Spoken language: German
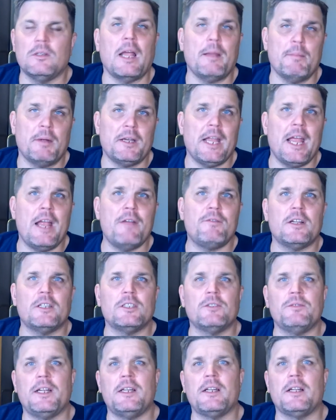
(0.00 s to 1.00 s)
immer die Hälfte,
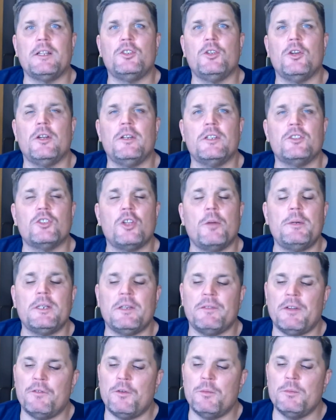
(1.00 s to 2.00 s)
also wäre ein Return das
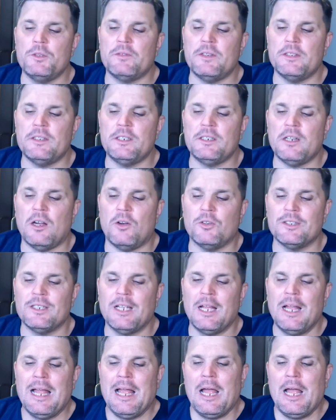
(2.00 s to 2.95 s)
Doppelte, wären 25.000.